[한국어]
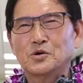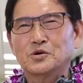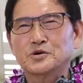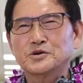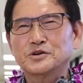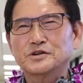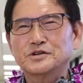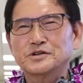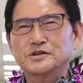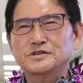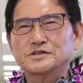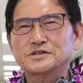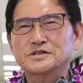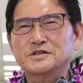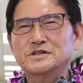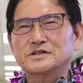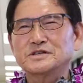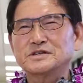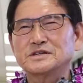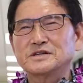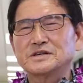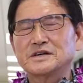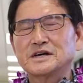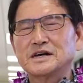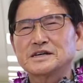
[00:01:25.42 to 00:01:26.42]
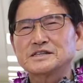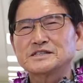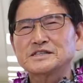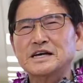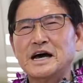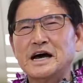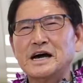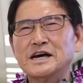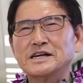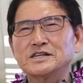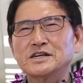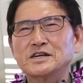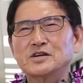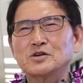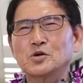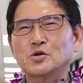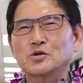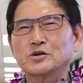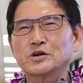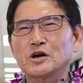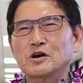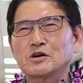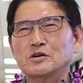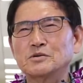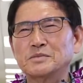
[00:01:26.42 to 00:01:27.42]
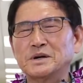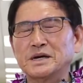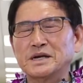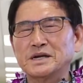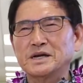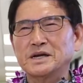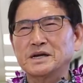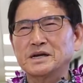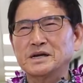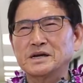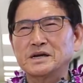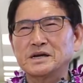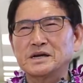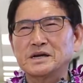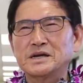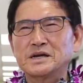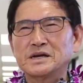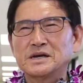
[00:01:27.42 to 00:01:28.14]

오늘은 4년 5개월 만에